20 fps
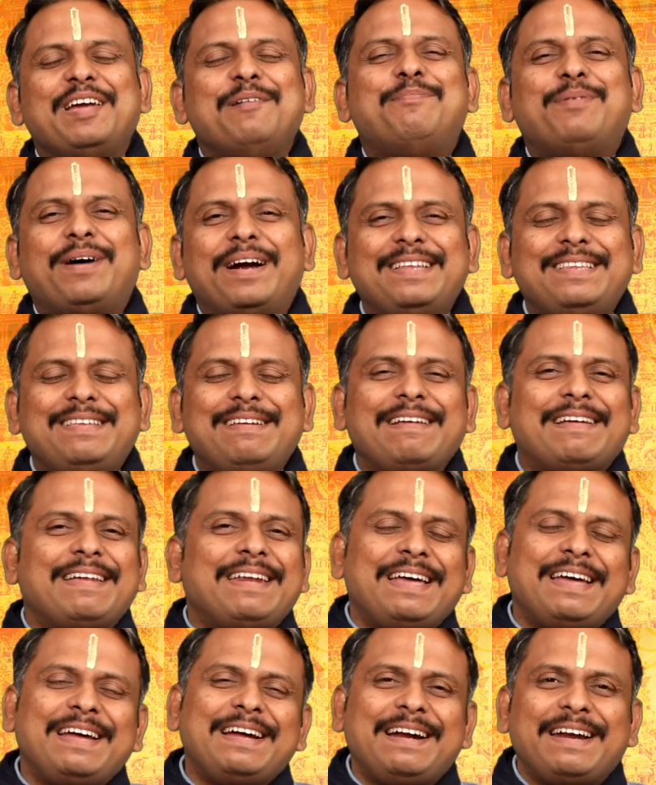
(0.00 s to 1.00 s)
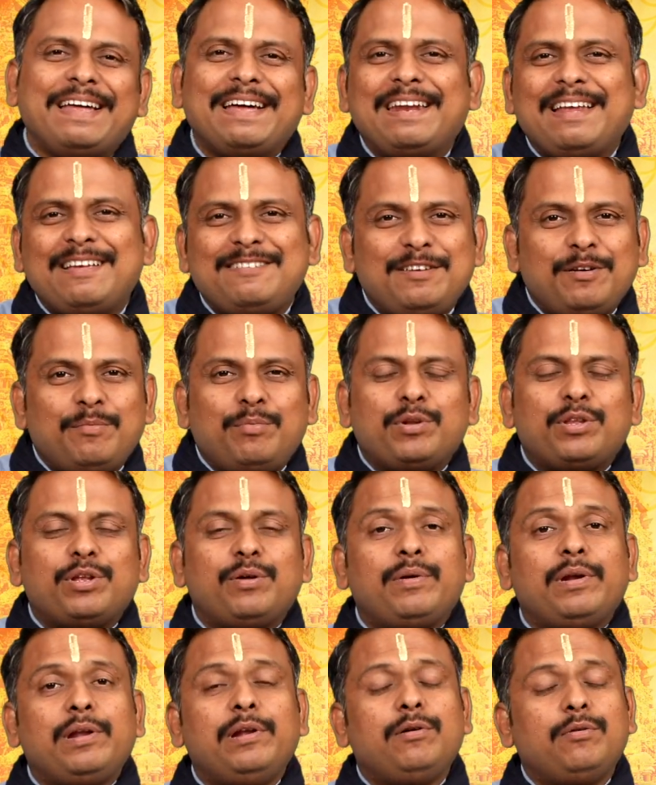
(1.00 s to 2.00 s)
இப்போ அடுத்து இருக்கிற கடகராசியை
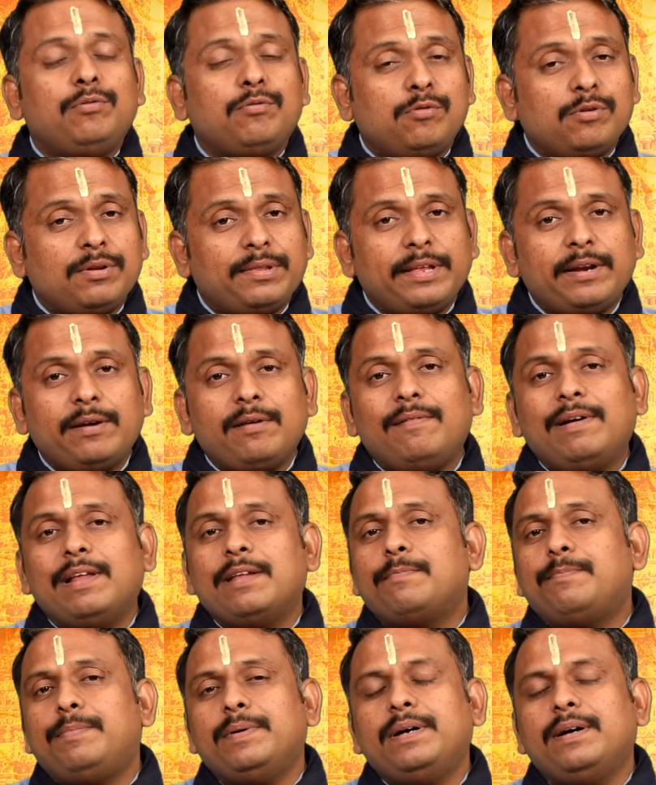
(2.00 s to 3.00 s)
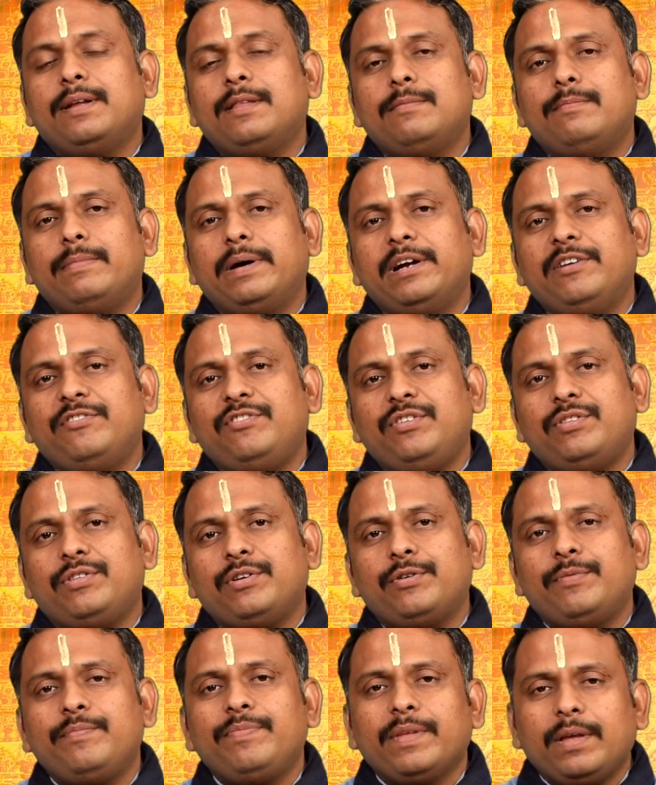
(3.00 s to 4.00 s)
பொறுத்தவரையிலும் குழந்தைகளை வளர்ப்புங்கிறது மகிழ்ச்சி
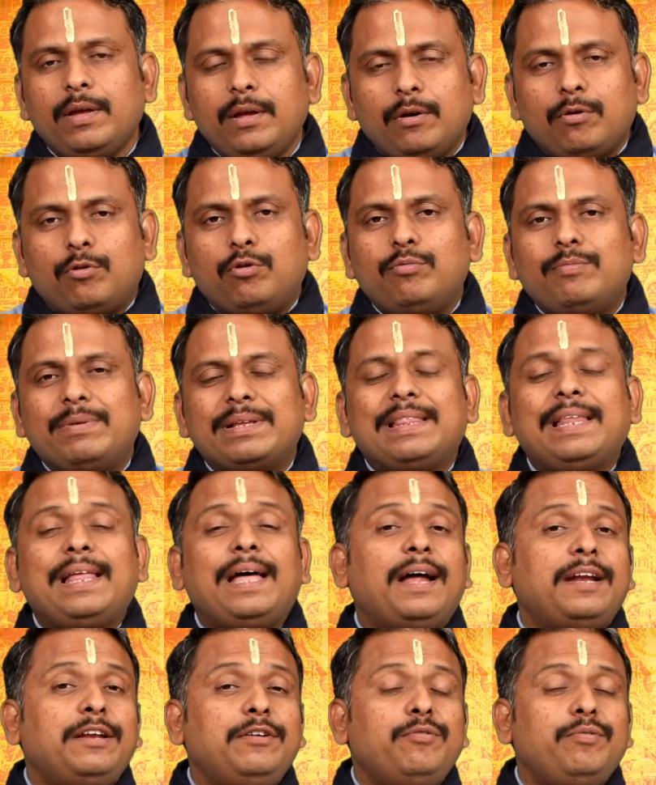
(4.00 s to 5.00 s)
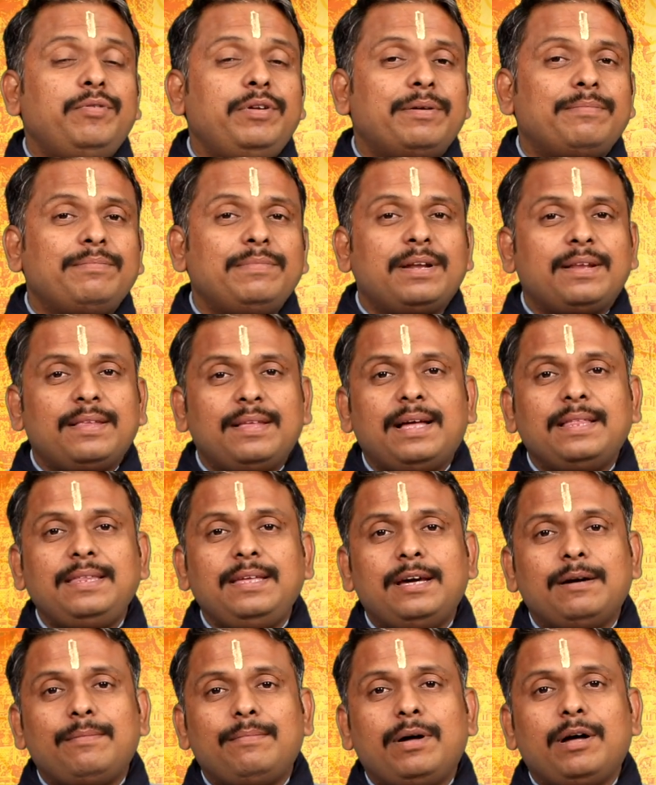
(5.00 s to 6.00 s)
தரும் குடும்பத்தில் அந்யூன்யம்ங்கிறது
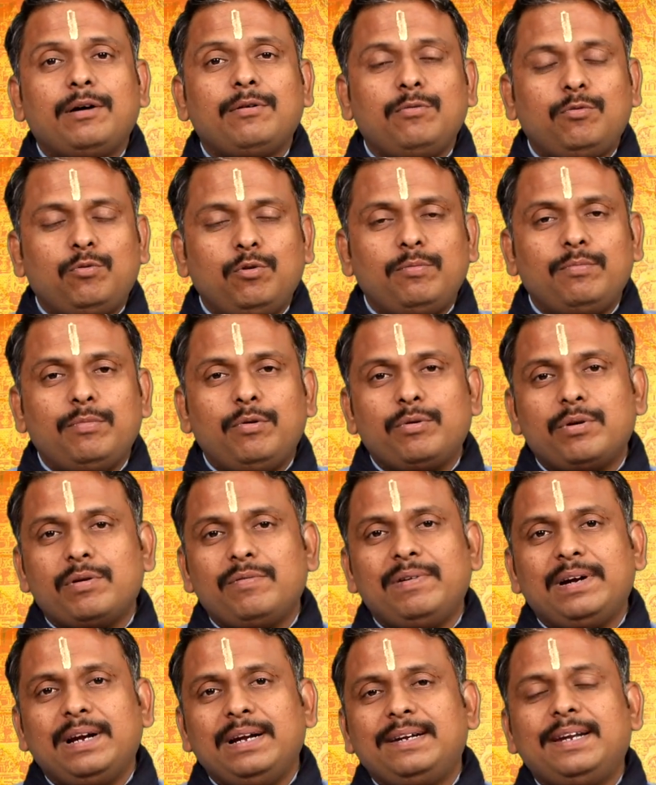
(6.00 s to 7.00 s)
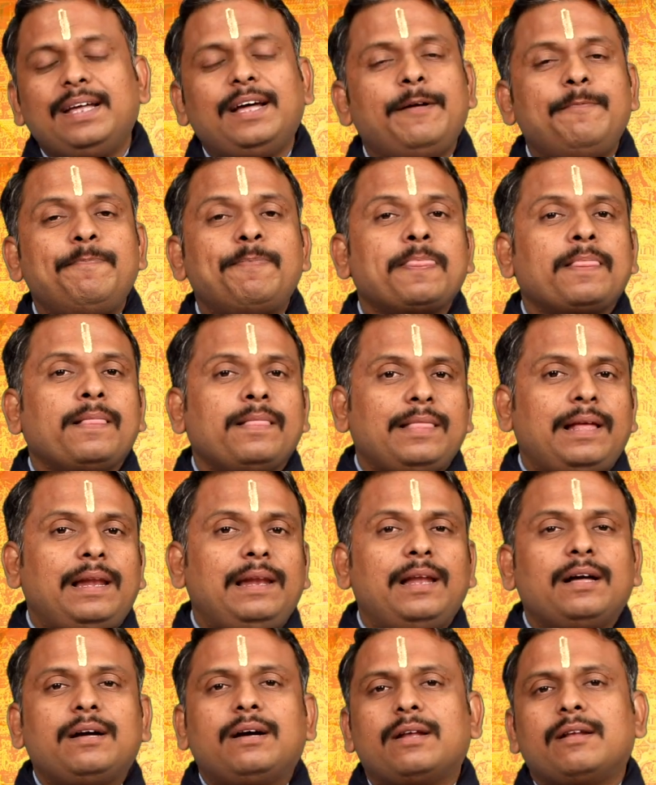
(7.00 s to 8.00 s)
அதிகமாகும் குடும்ப உறவுகள்கிட்ட
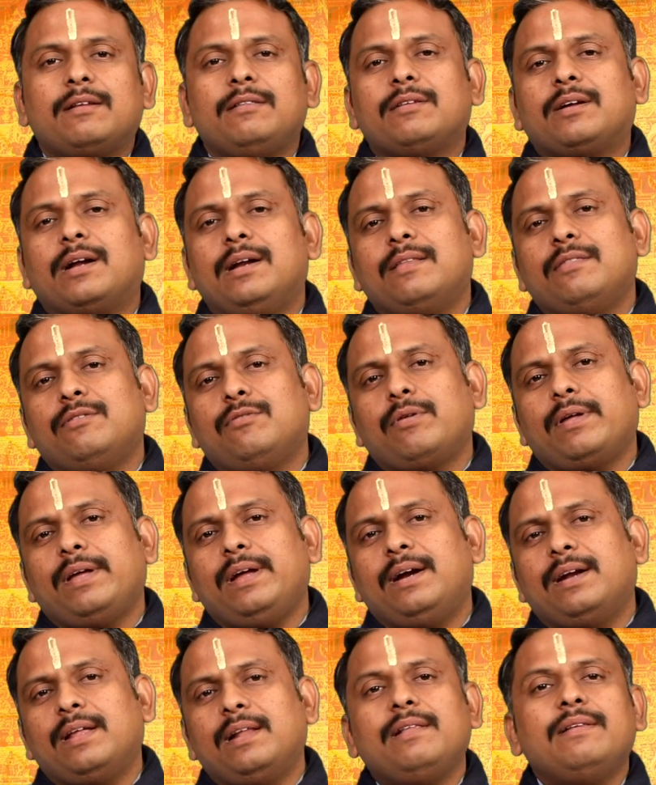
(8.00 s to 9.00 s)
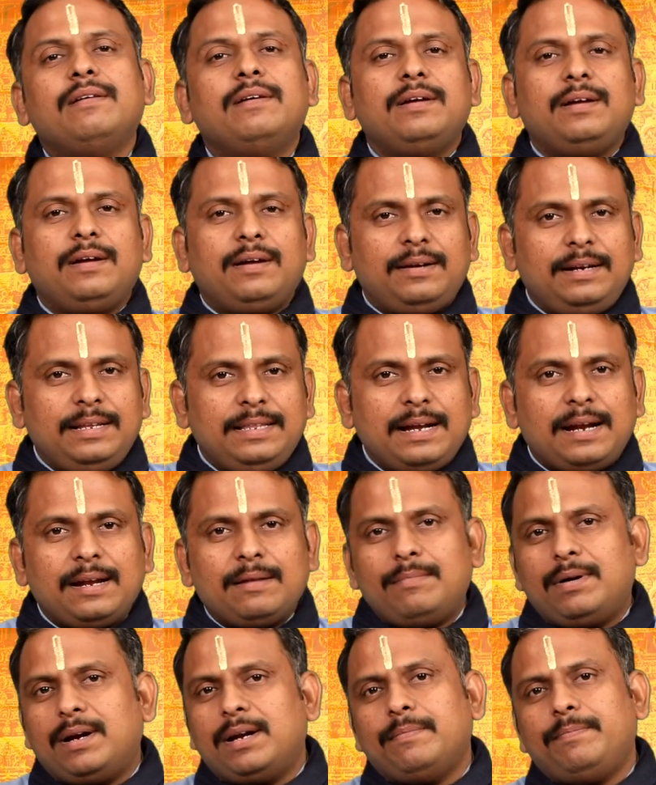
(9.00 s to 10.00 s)
நல்ல கரண் கலந்துரையாடல்
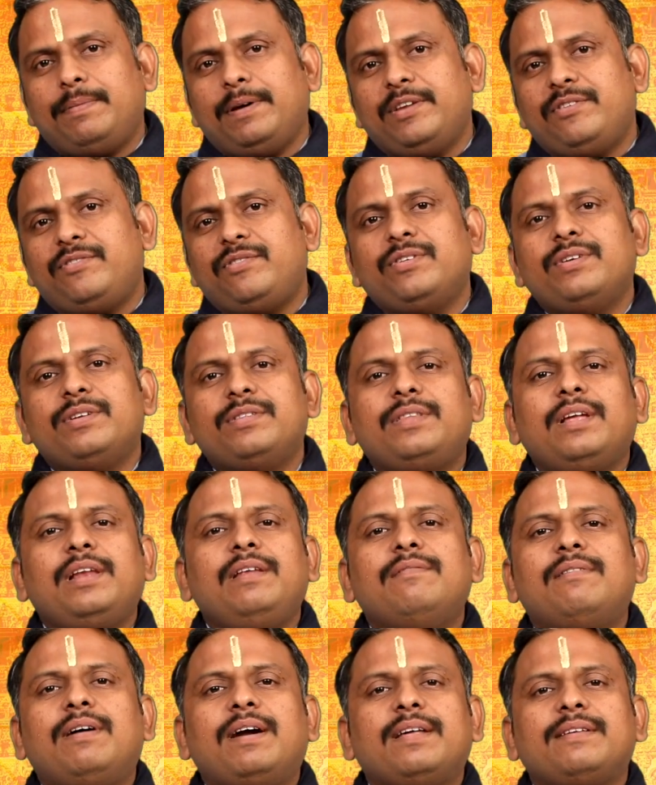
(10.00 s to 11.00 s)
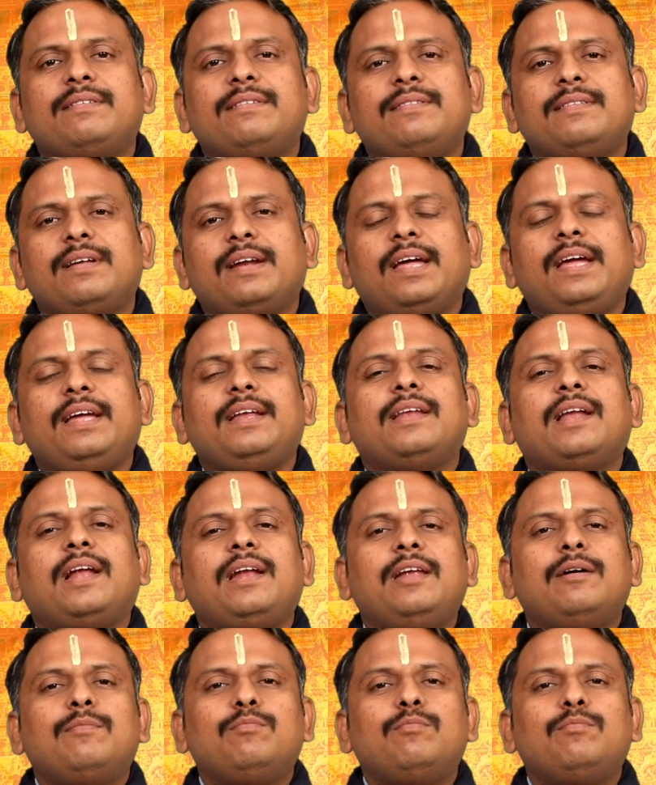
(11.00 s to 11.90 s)
நிதானமான பேச்சு தெளிவான சிந்தனை நல்ல